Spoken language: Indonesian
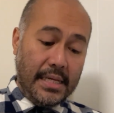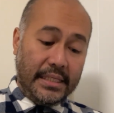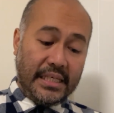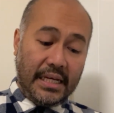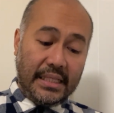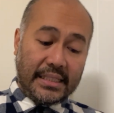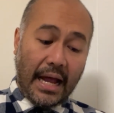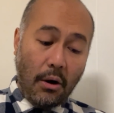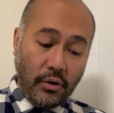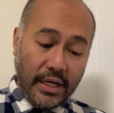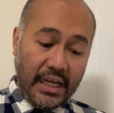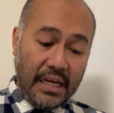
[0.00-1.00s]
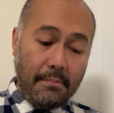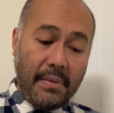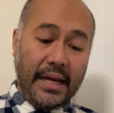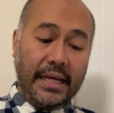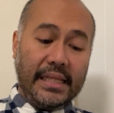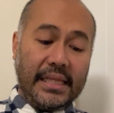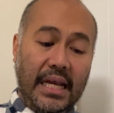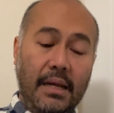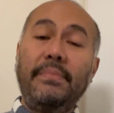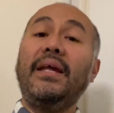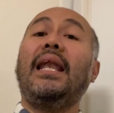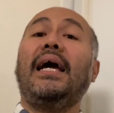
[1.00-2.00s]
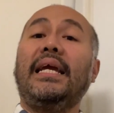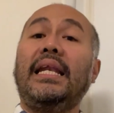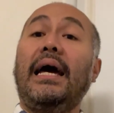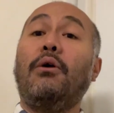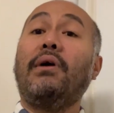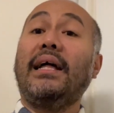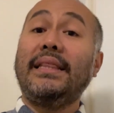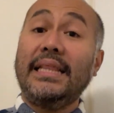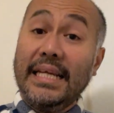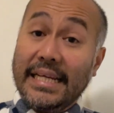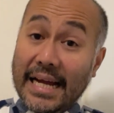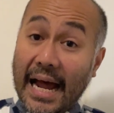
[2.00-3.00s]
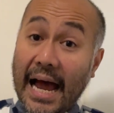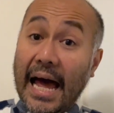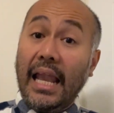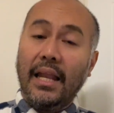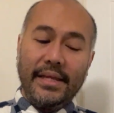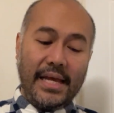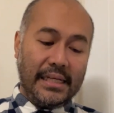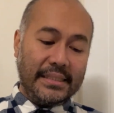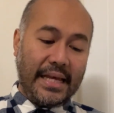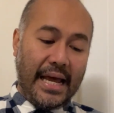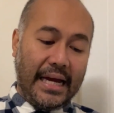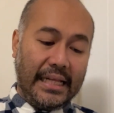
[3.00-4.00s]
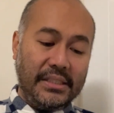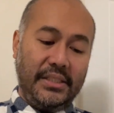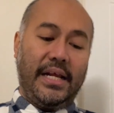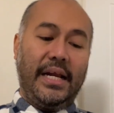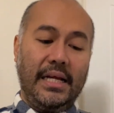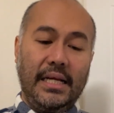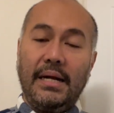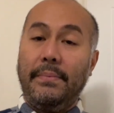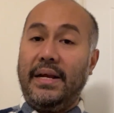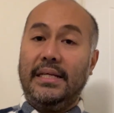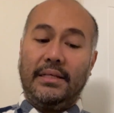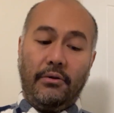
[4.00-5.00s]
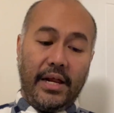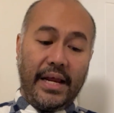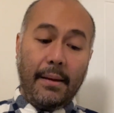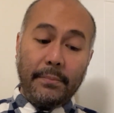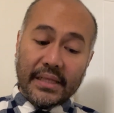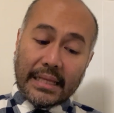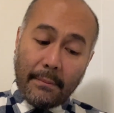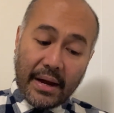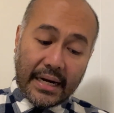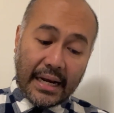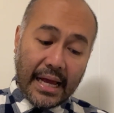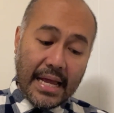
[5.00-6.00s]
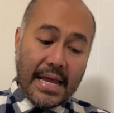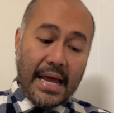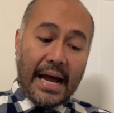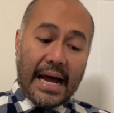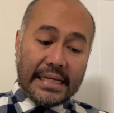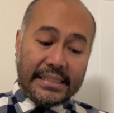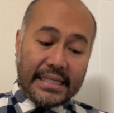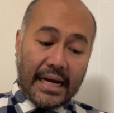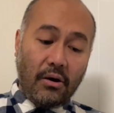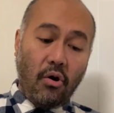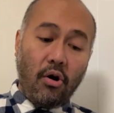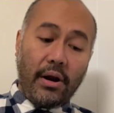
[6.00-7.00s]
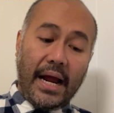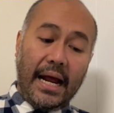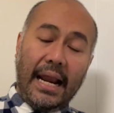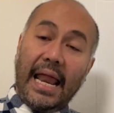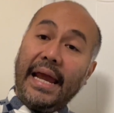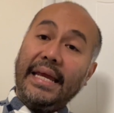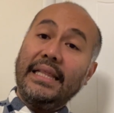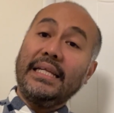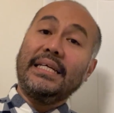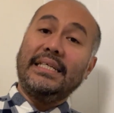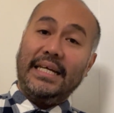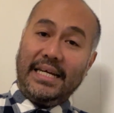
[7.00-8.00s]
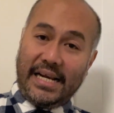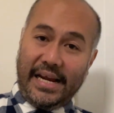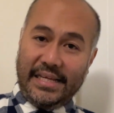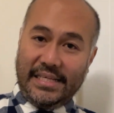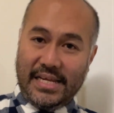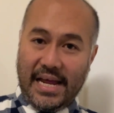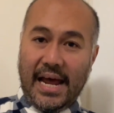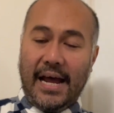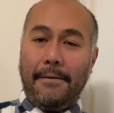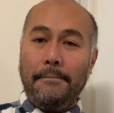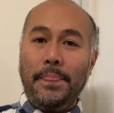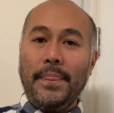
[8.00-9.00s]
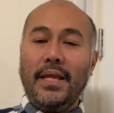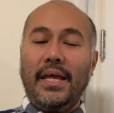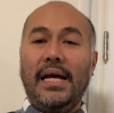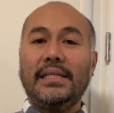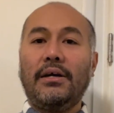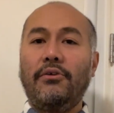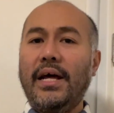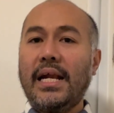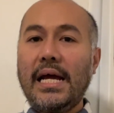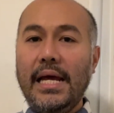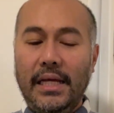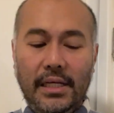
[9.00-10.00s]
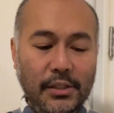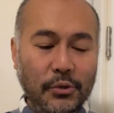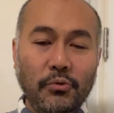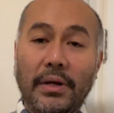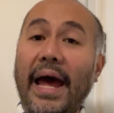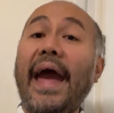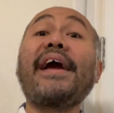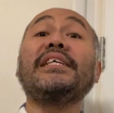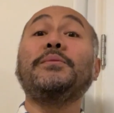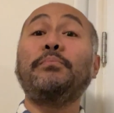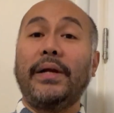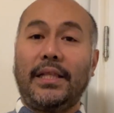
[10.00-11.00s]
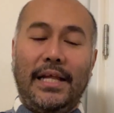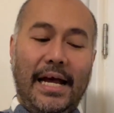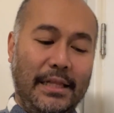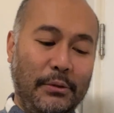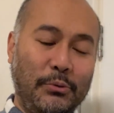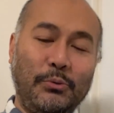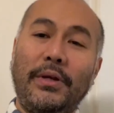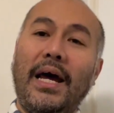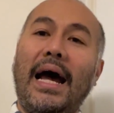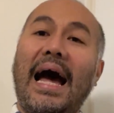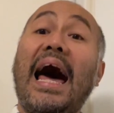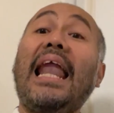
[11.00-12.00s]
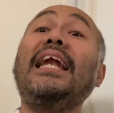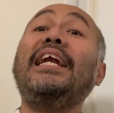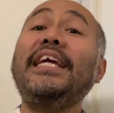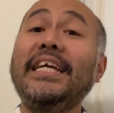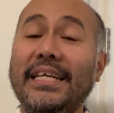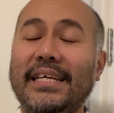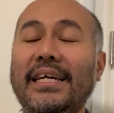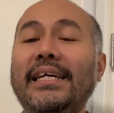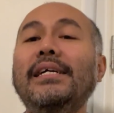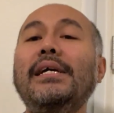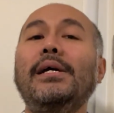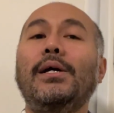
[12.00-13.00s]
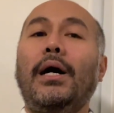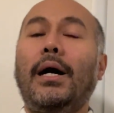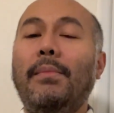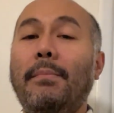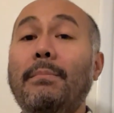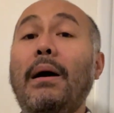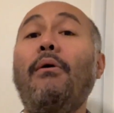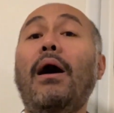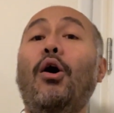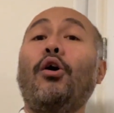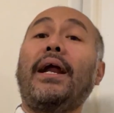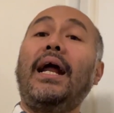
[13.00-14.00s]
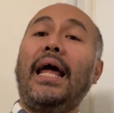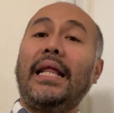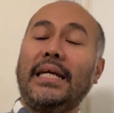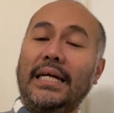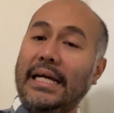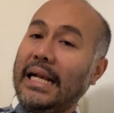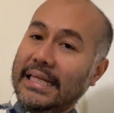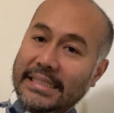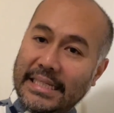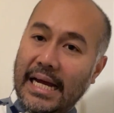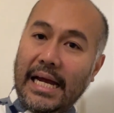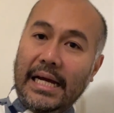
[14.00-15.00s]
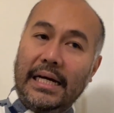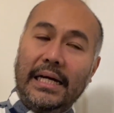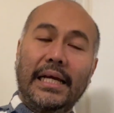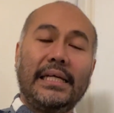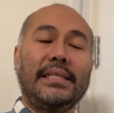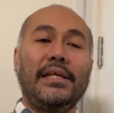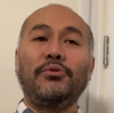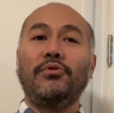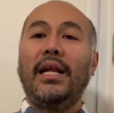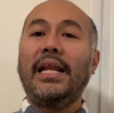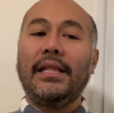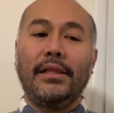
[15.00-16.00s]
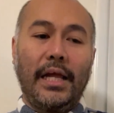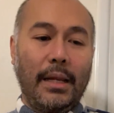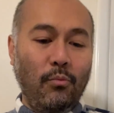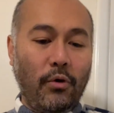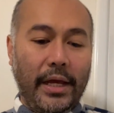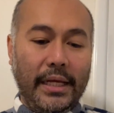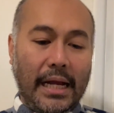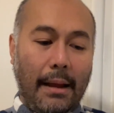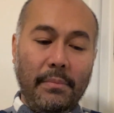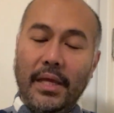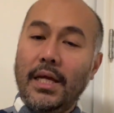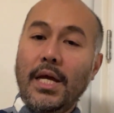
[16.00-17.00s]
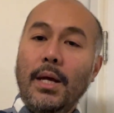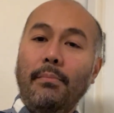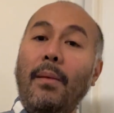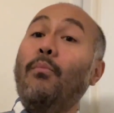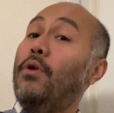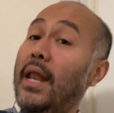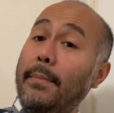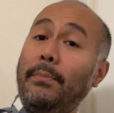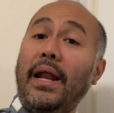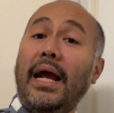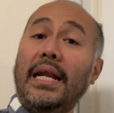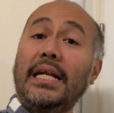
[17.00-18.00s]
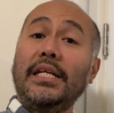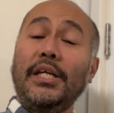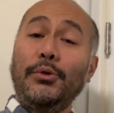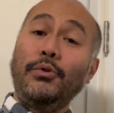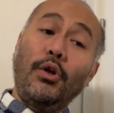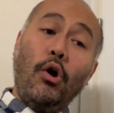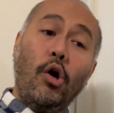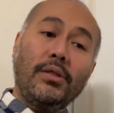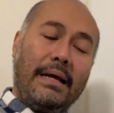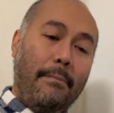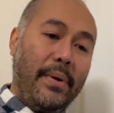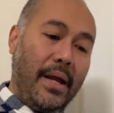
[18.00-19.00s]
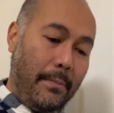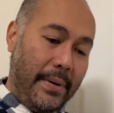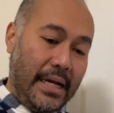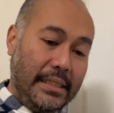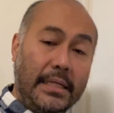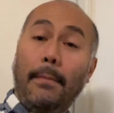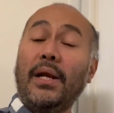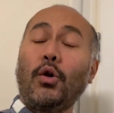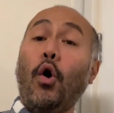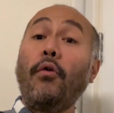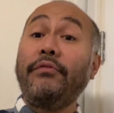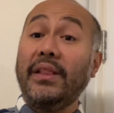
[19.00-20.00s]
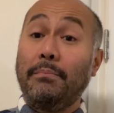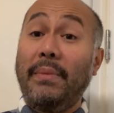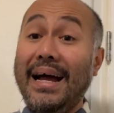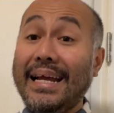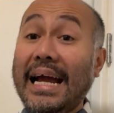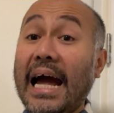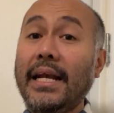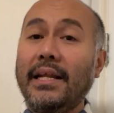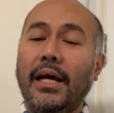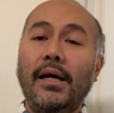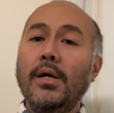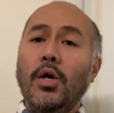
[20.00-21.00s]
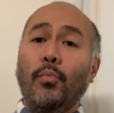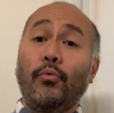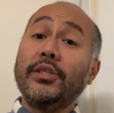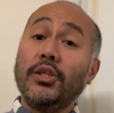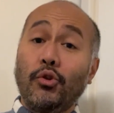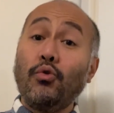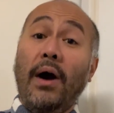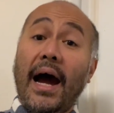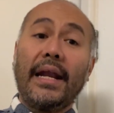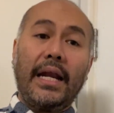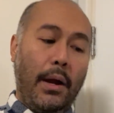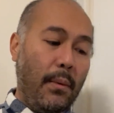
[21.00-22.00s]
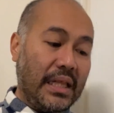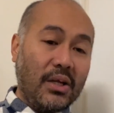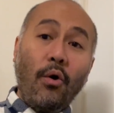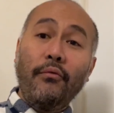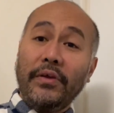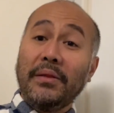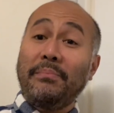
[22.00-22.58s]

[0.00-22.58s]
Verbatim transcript: Jadi tahun ini mari kita lebih lagi lakukan tiga hal yang saya akan sharing kepada saudara. Yang pertama adalah ajak orang lain ke gereja ya saudara ini sudah expert atau sudah ahli ya eh, membawa orang lain ke gereja ya saya sudah lihat dari mulai kami kami memulai pelayanan di Yunlong sampai kepada zaman COVID bahkan ya. Puji Tuhan lewat COVID